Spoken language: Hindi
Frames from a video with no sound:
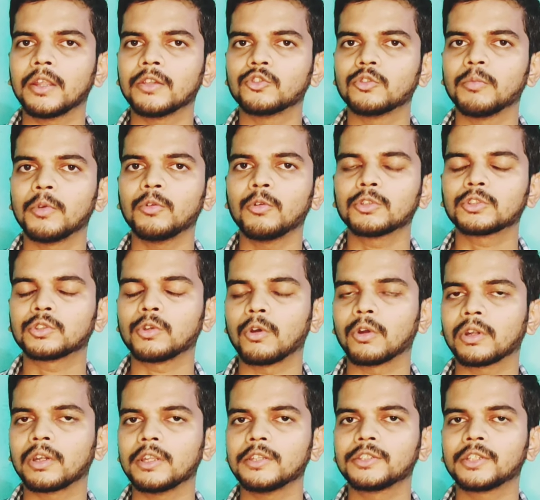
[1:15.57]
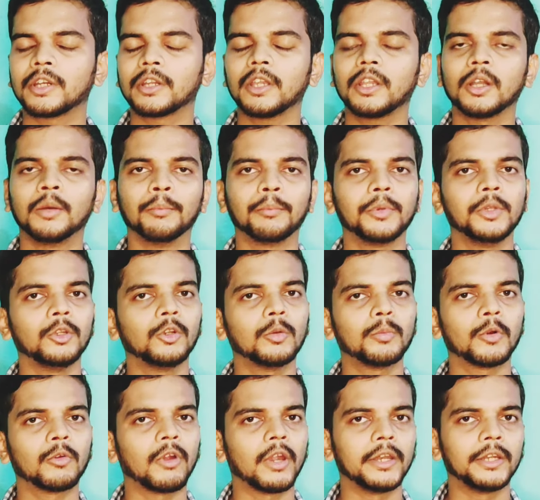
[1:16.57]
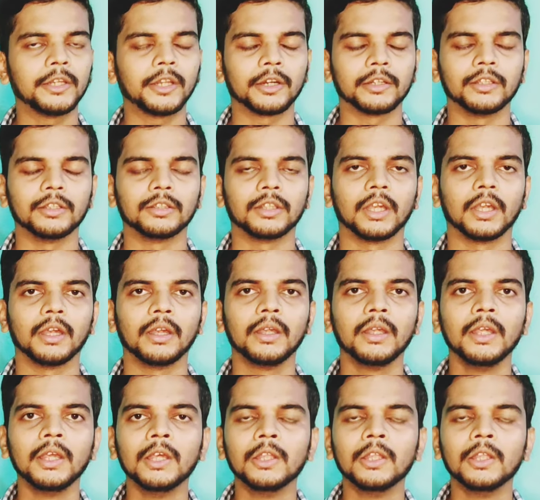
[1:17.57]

रेज्यूमे वो शॉर्ट लिस्ट करके कंपनी को प्रोवाइड कर देता है